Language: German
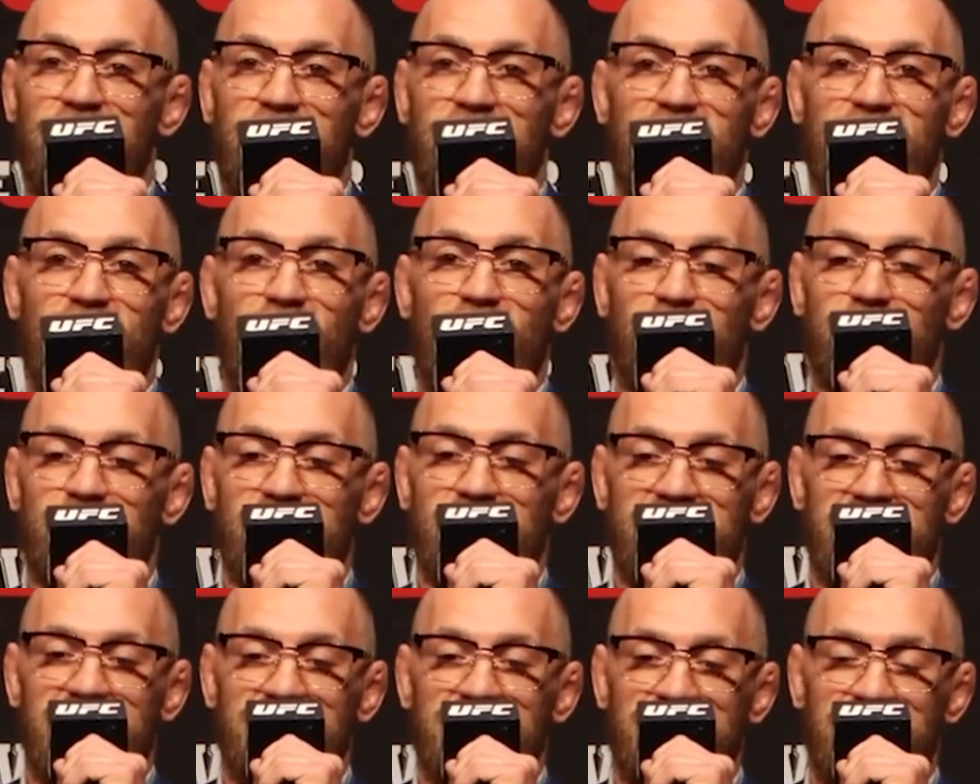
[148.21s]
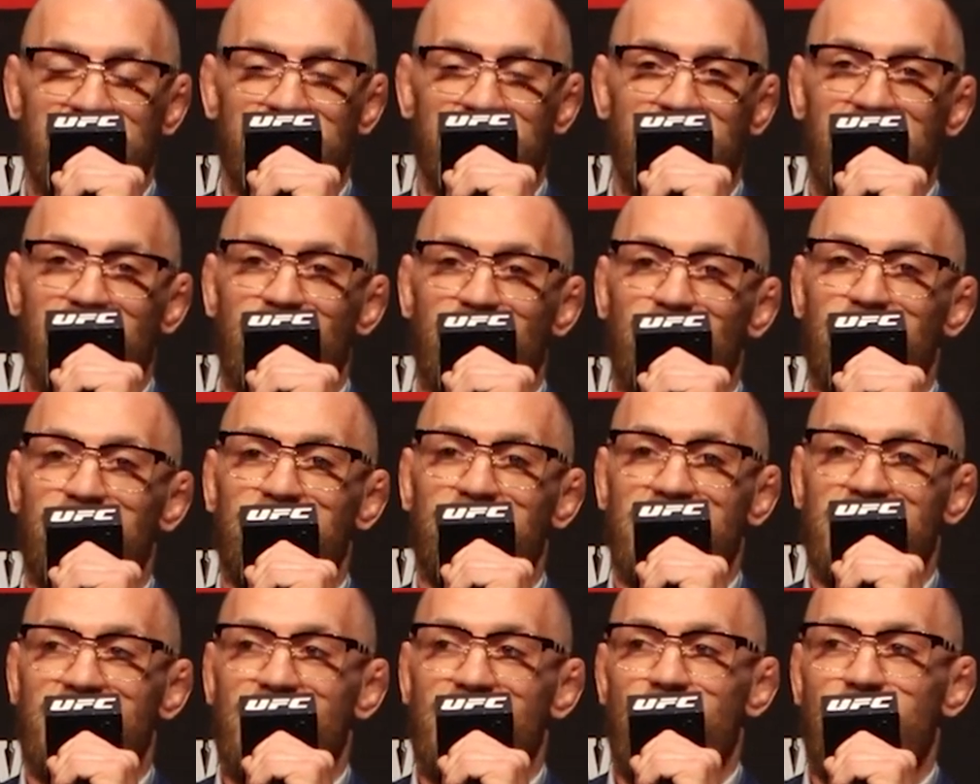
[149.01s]
The Notorious
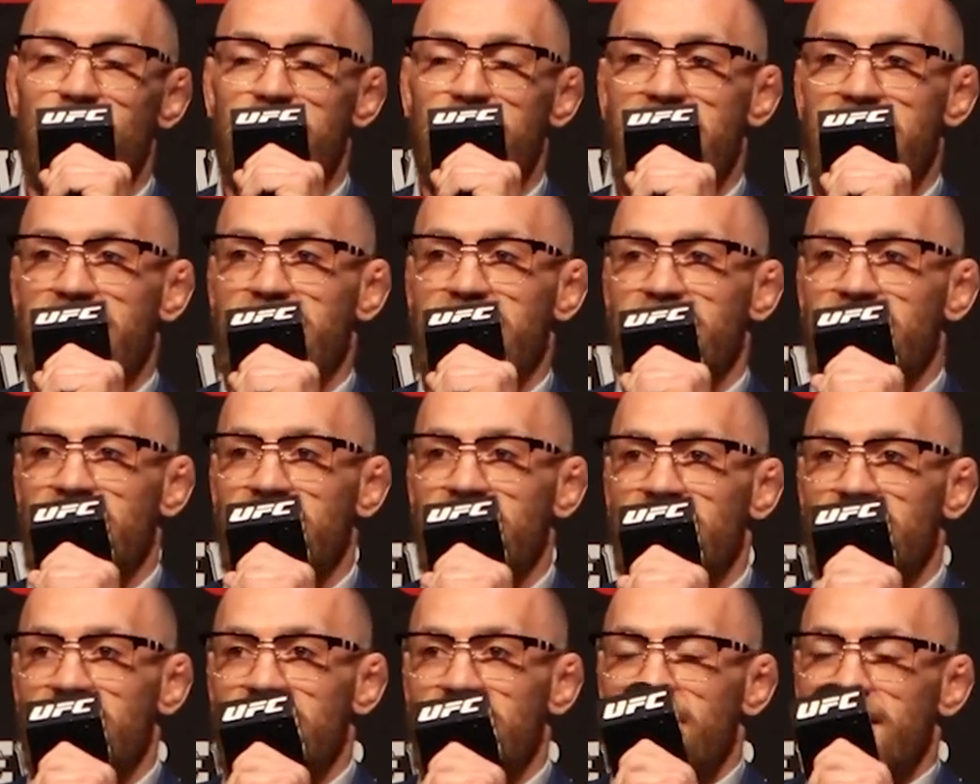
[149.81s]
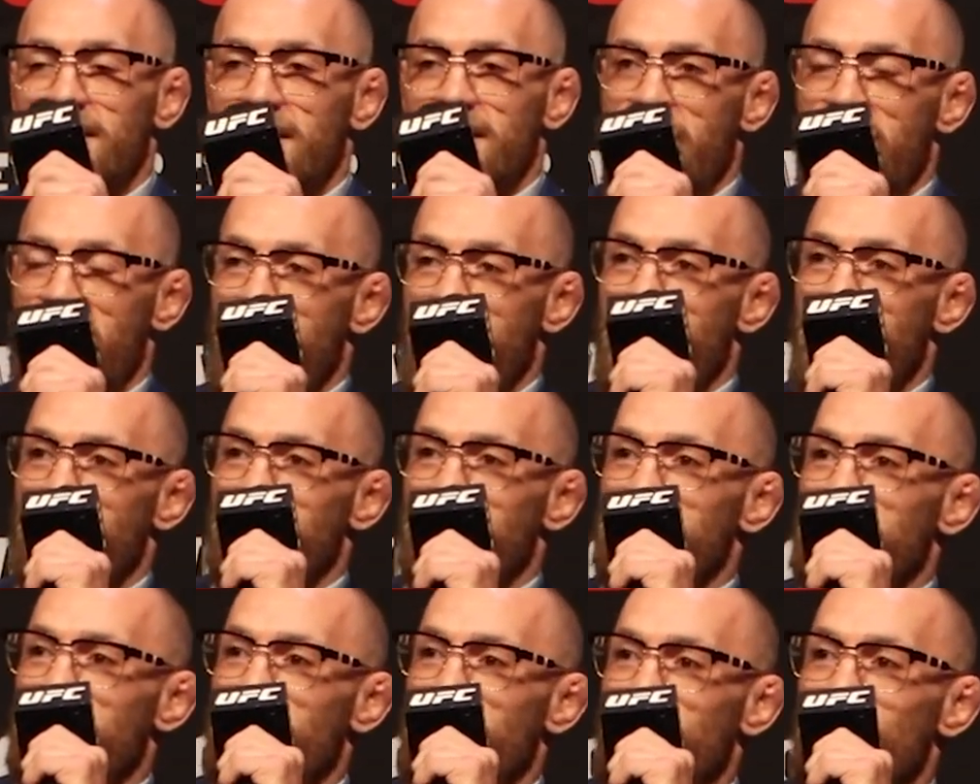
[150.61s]
Conor McGregor versus
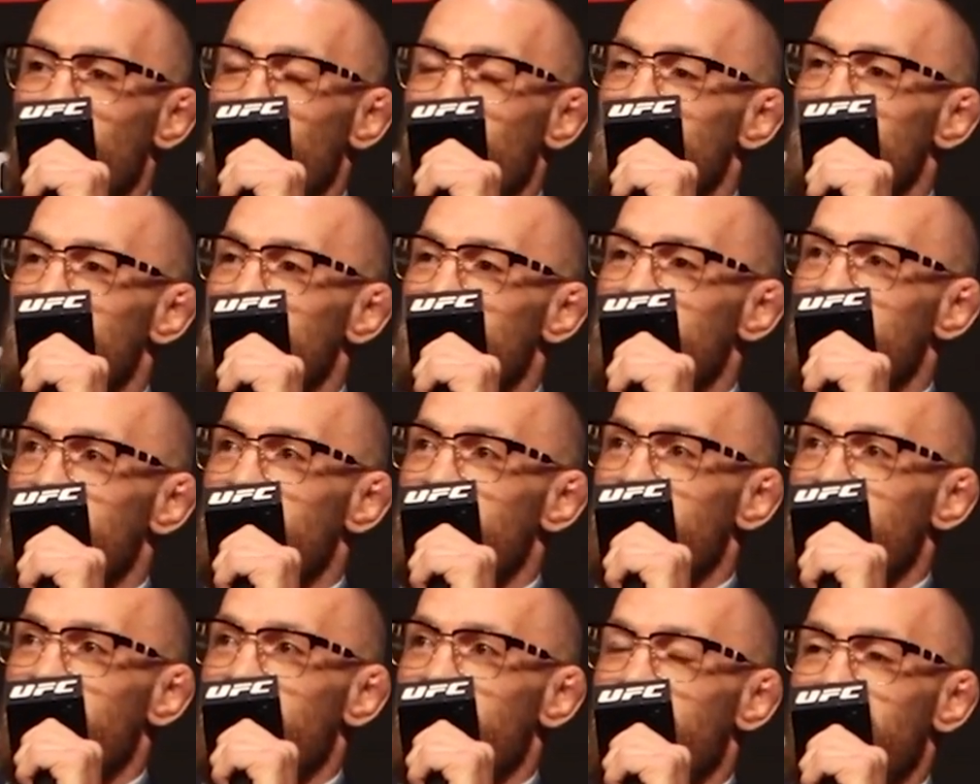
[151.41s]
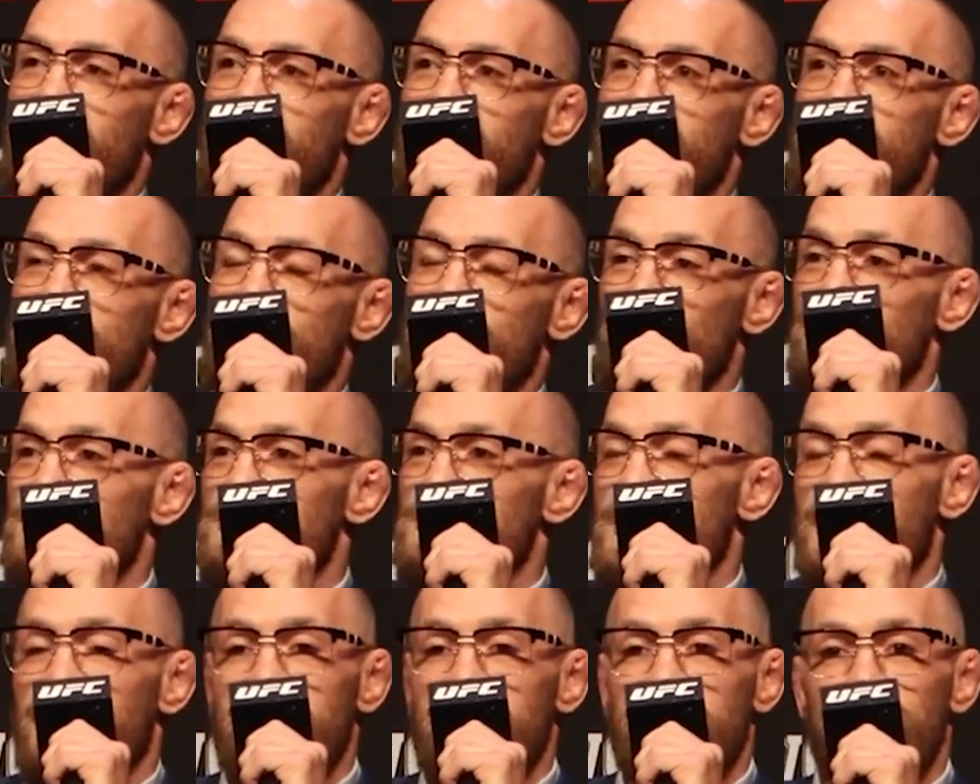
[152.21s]
Dustin The Diamond
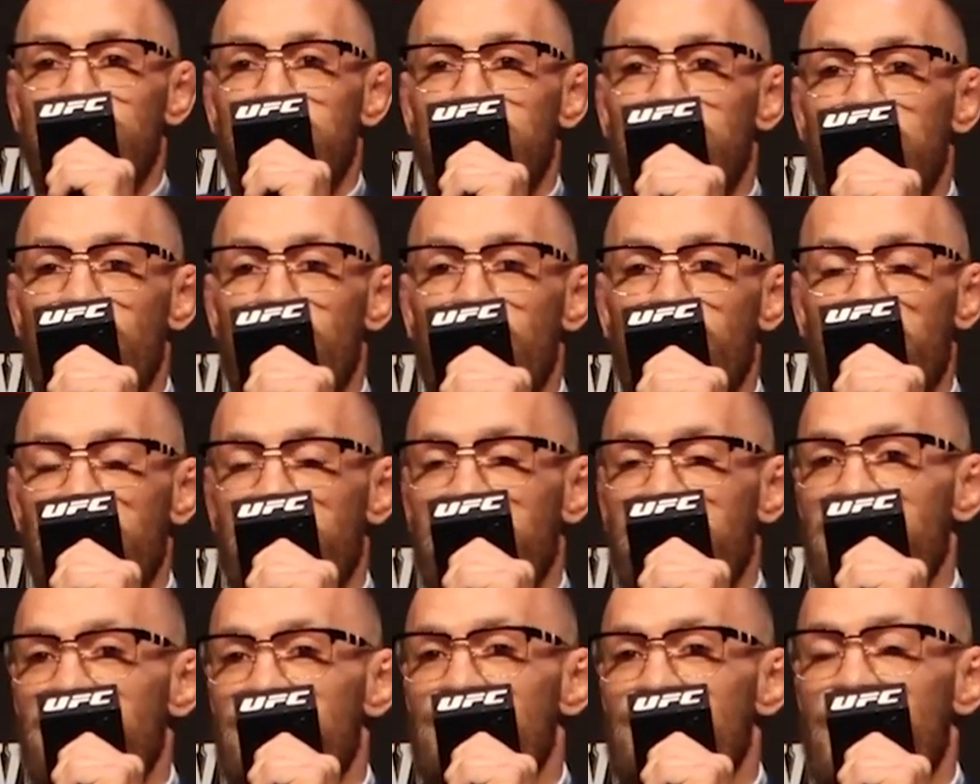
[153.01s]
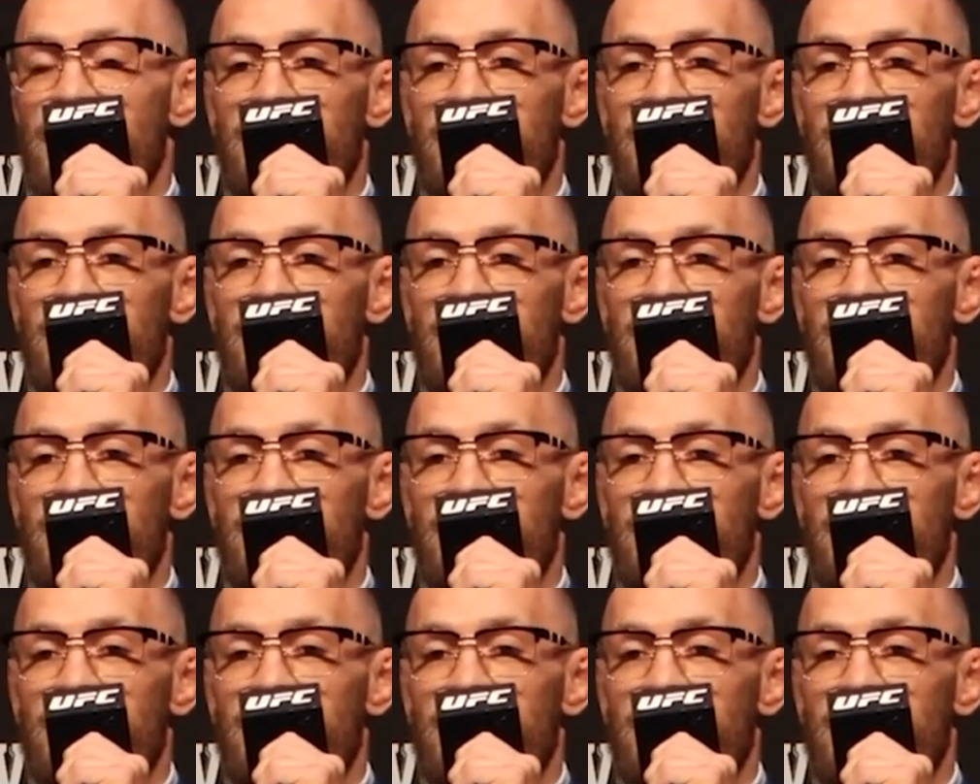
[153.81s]
Pori.